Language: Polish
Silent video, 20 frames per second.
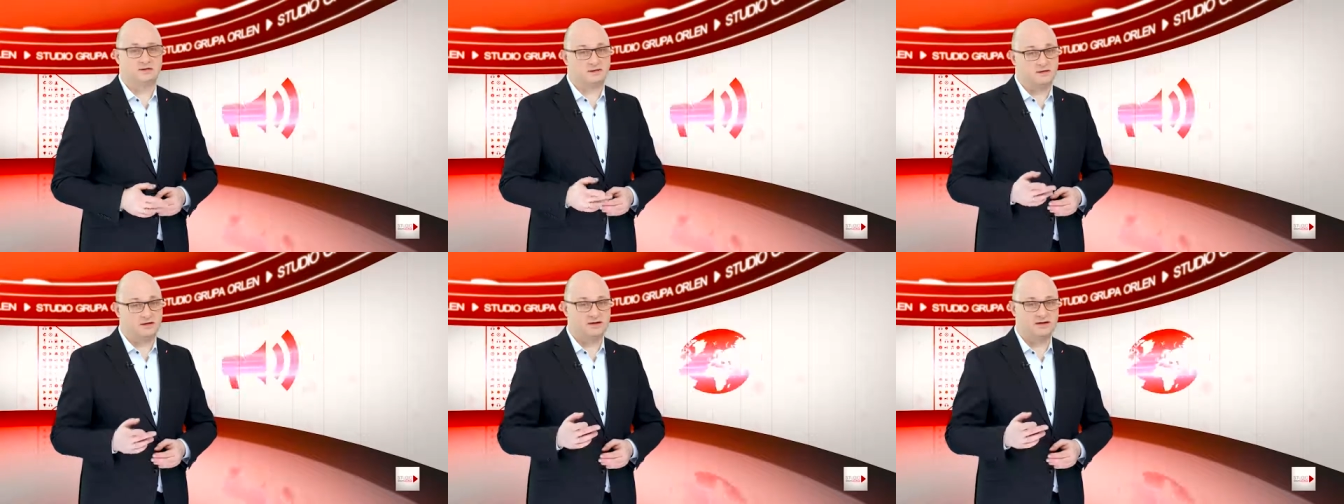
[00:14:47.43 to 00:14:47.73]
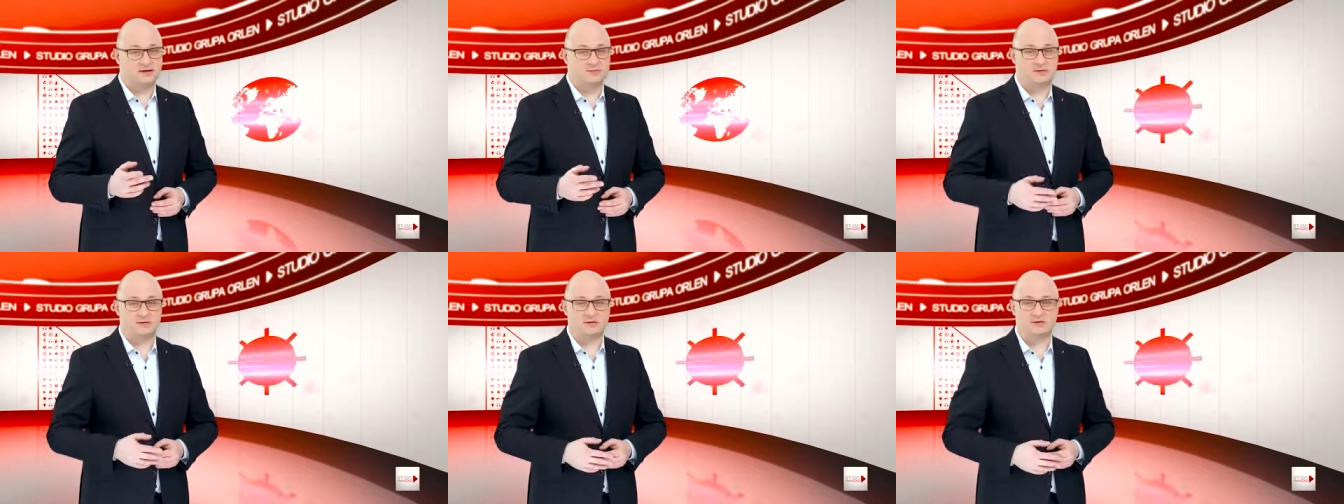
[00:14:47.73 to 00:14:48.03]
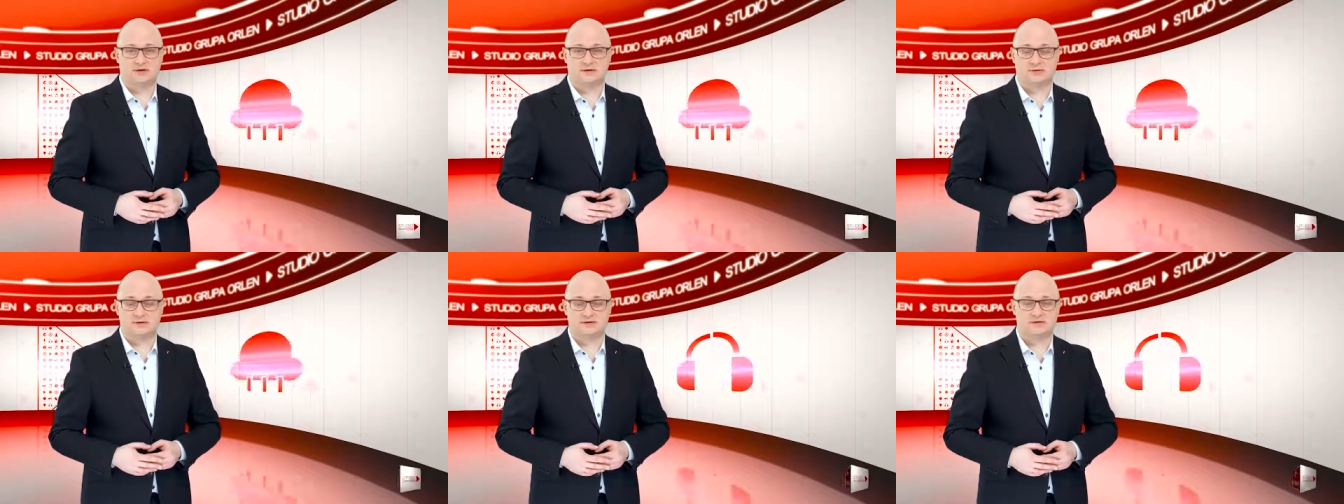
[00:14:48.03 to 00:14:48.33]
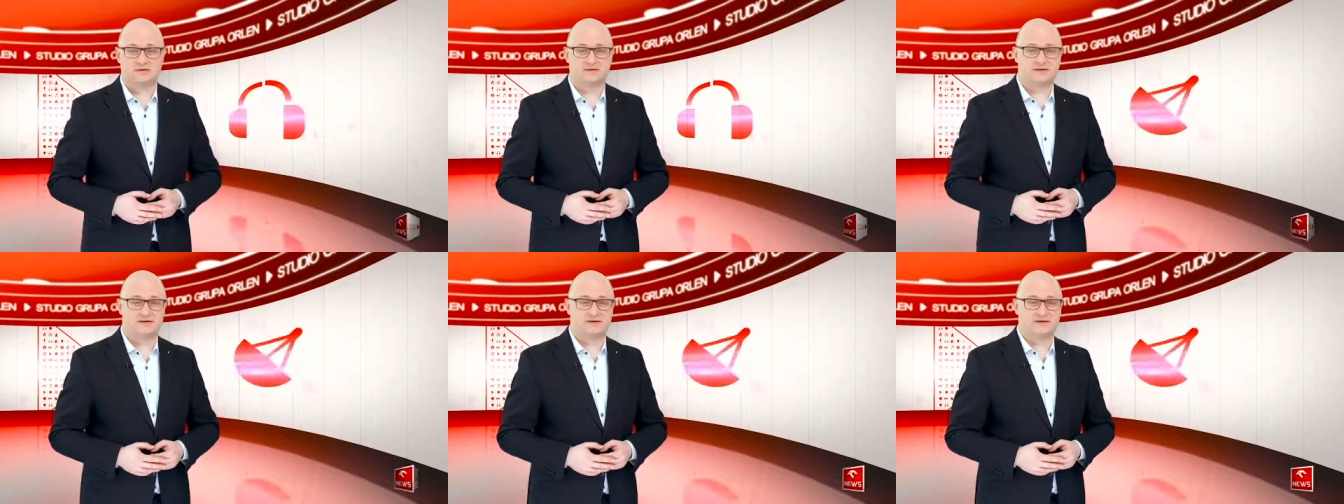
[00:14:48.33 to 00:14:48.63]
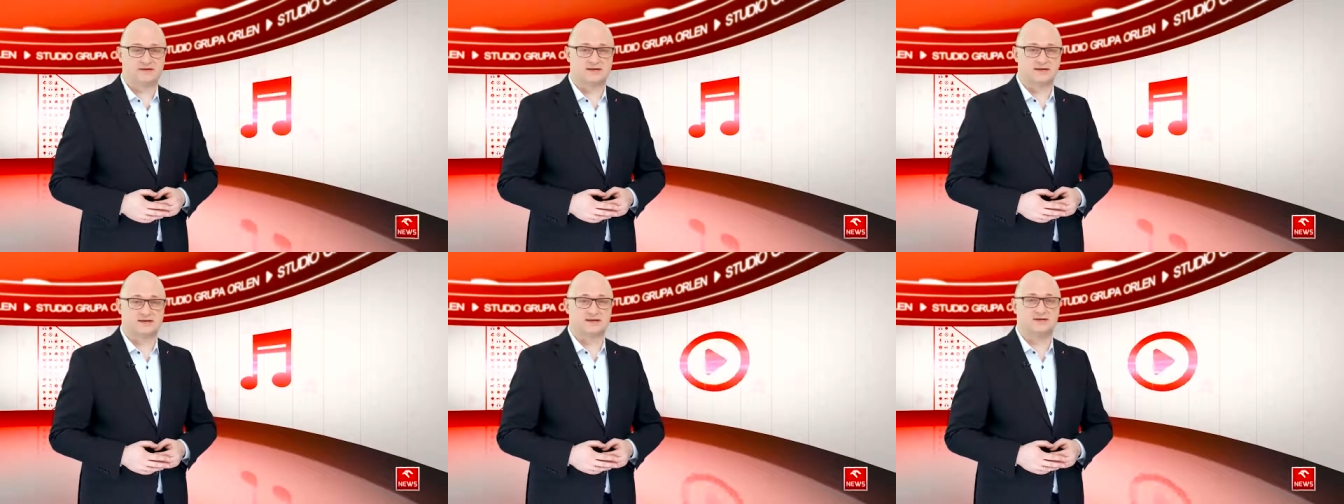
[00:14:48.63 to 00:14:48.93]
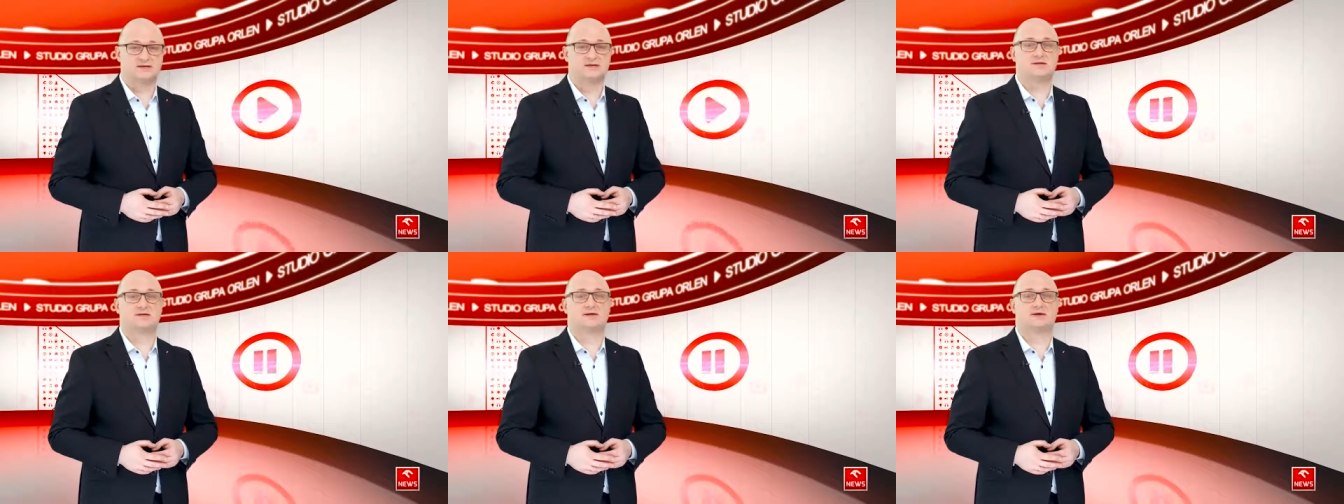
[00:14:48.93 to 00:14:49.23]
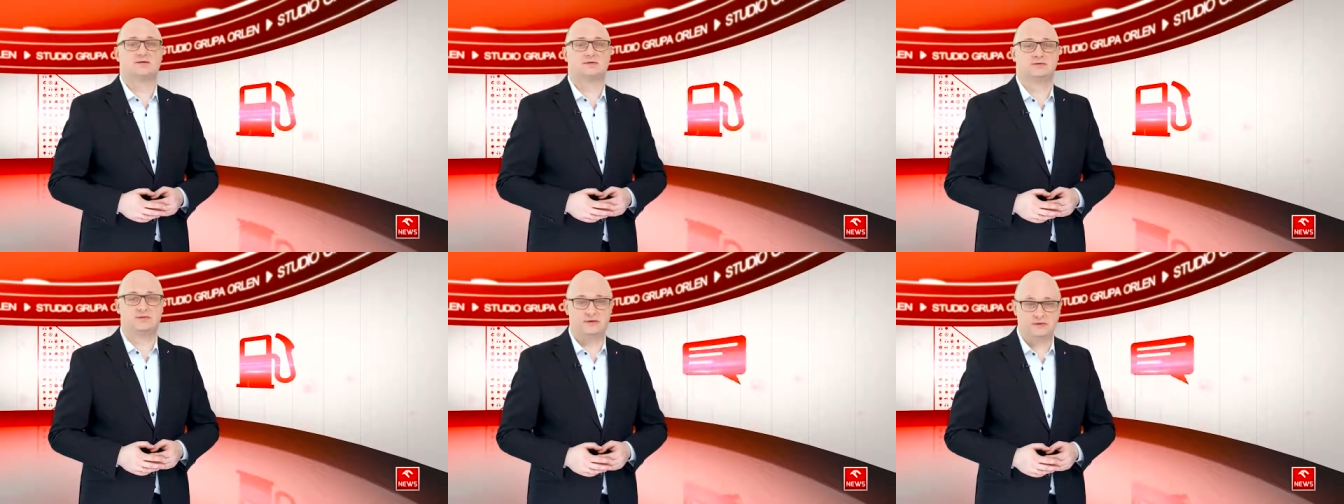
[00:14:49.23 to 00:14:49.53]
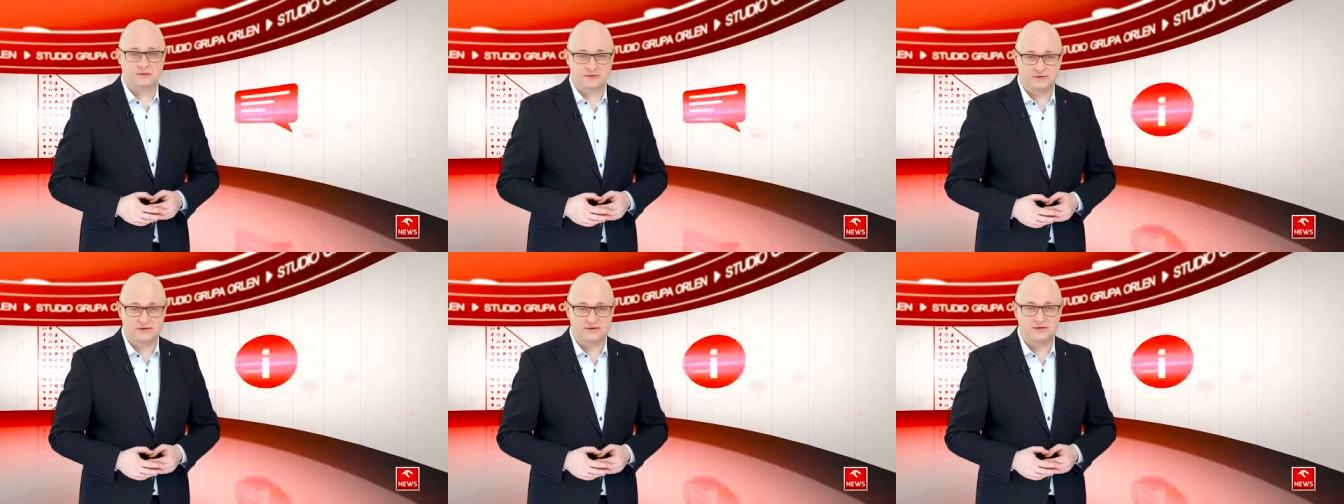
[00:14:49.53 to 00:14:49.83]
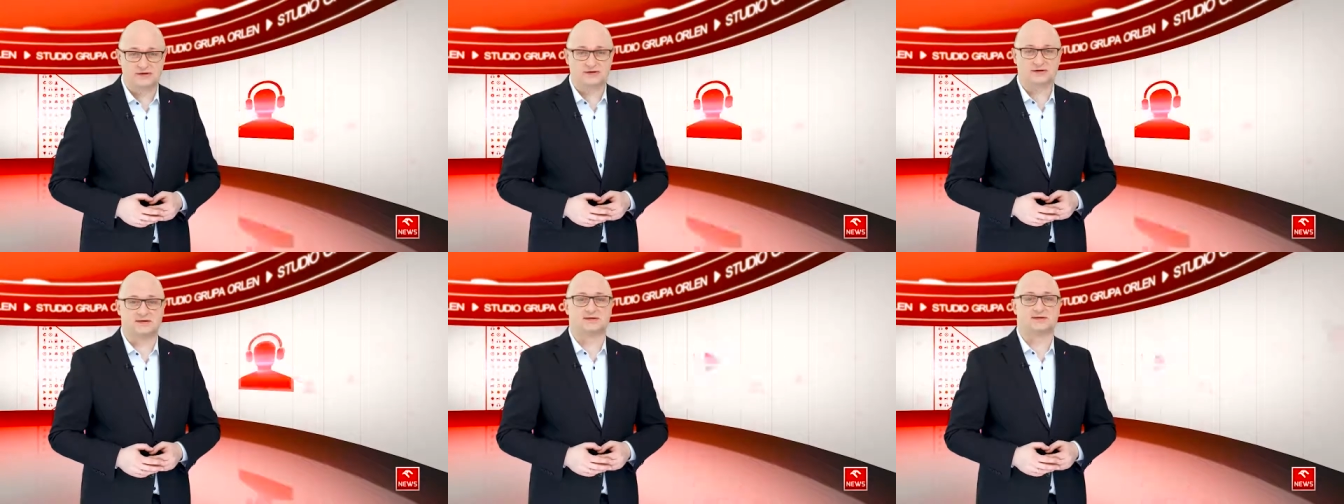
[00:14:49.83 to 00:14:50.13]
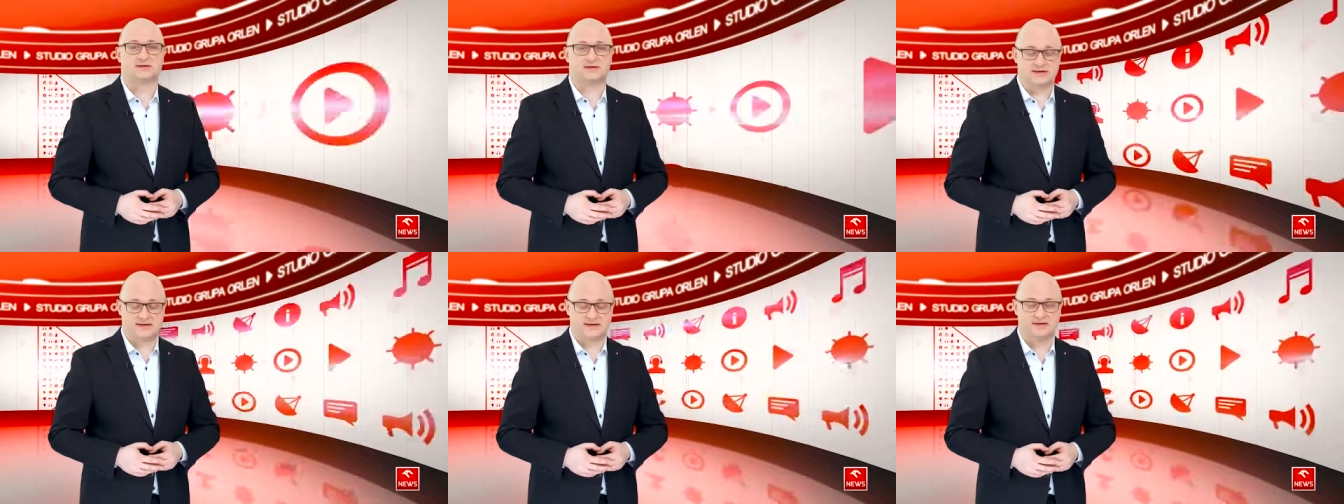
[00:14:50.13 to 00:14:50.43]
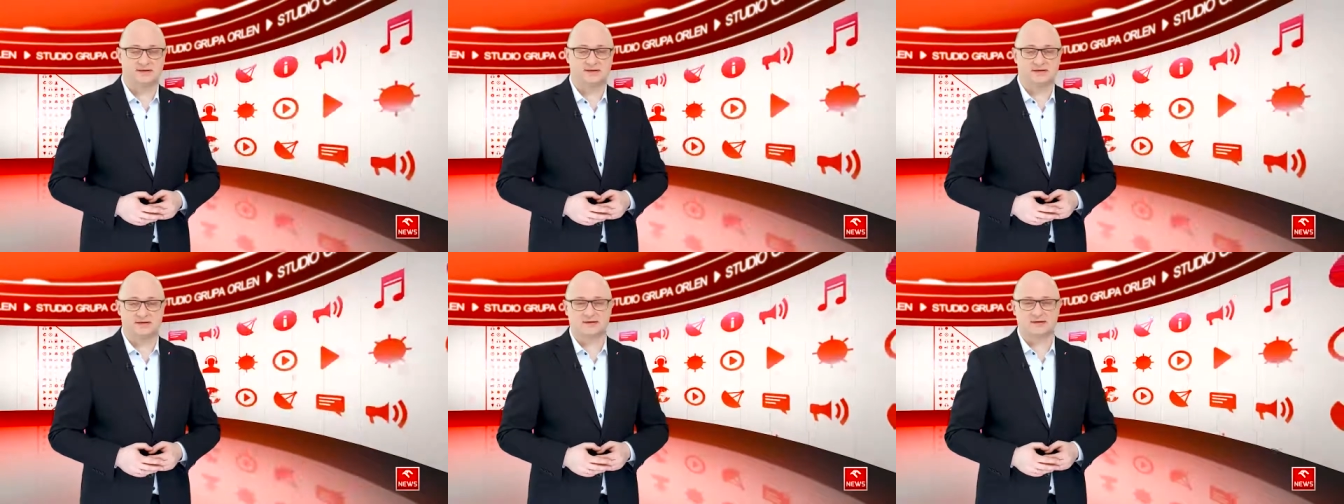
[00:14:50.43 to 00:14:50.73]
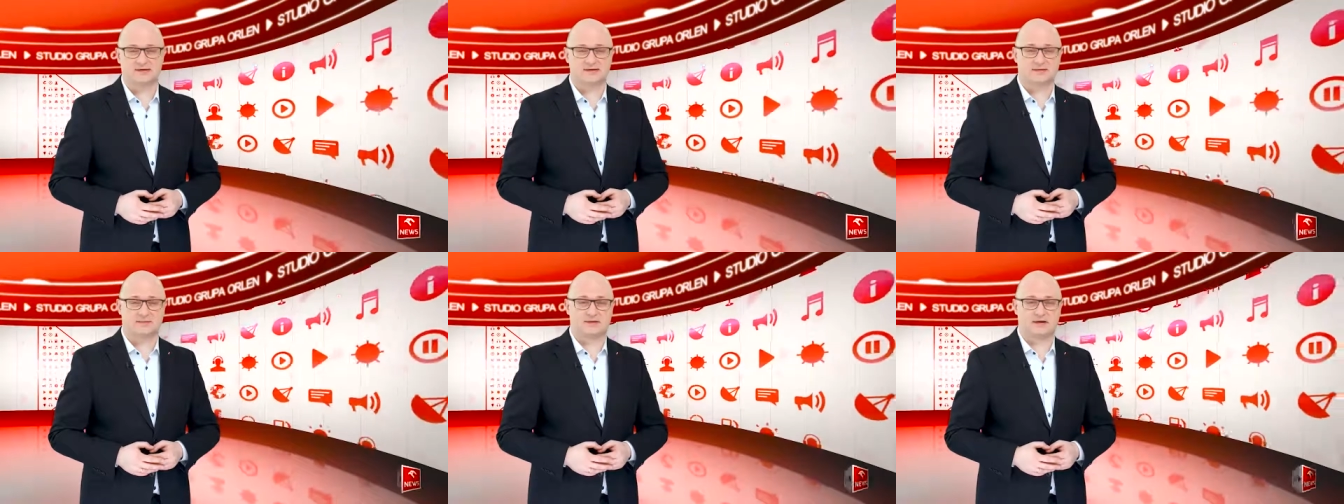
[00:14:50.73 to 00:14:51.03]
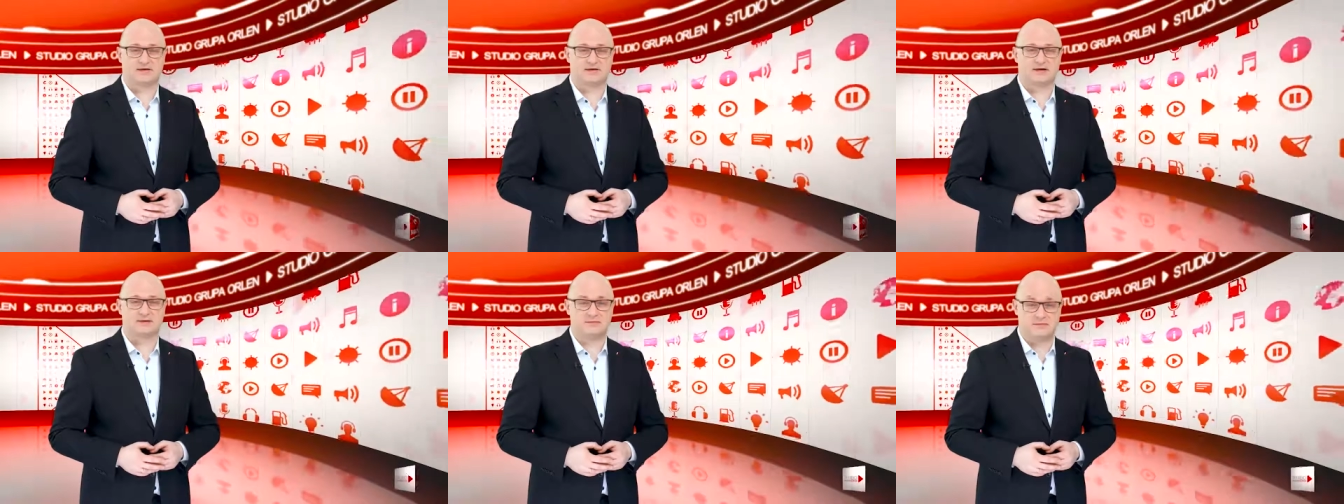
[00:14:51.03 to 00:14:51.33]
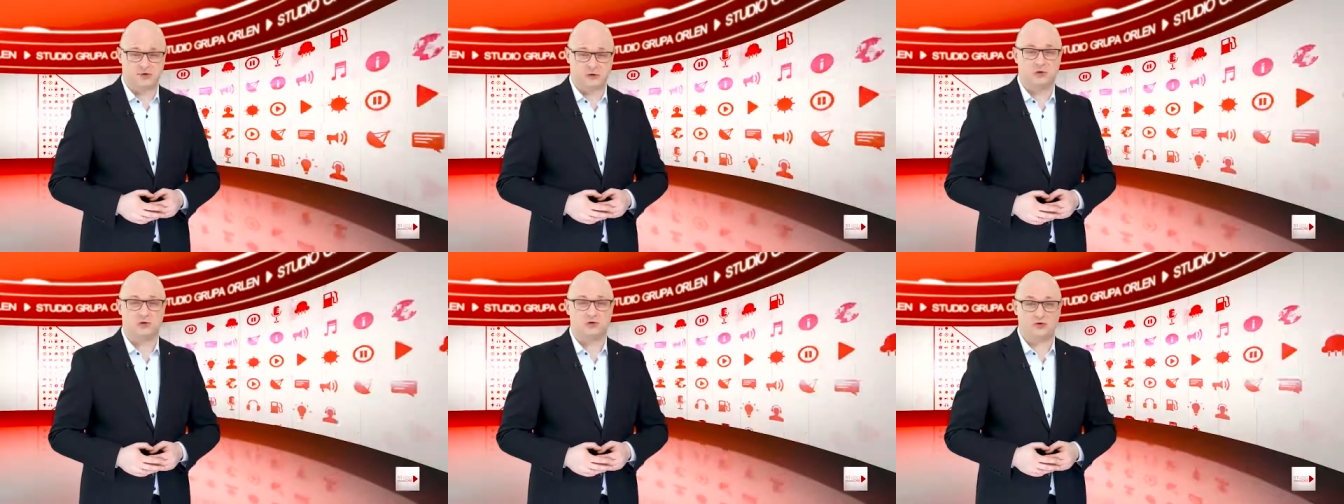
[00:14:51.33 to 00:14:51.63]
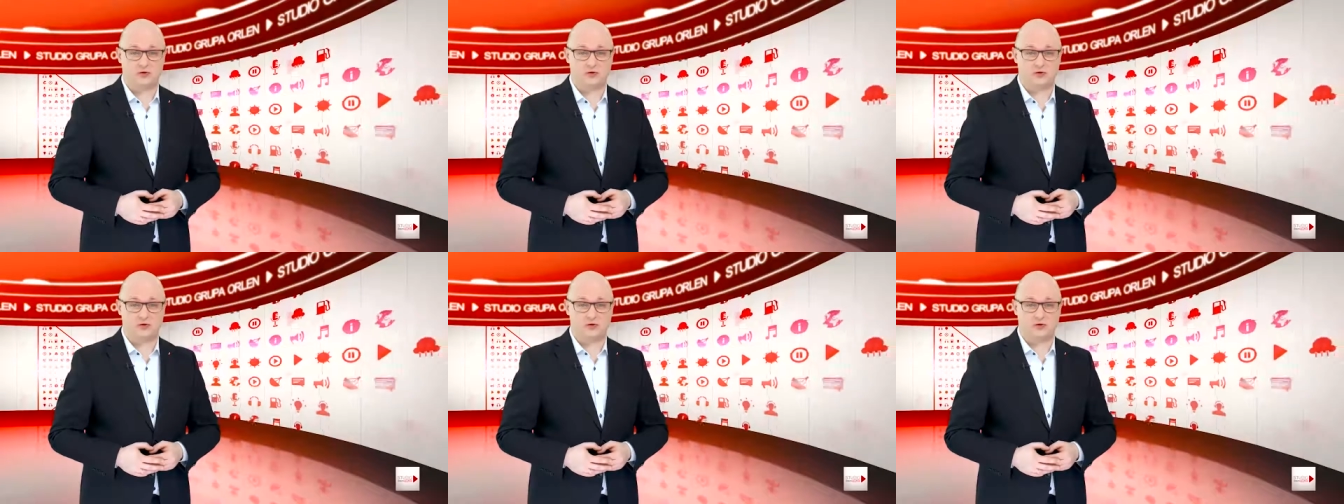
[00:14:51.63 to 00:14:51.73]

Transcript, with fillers: Kolejny program oczywiście za tydzień, na który już dziś serdecznie zapraszam. Do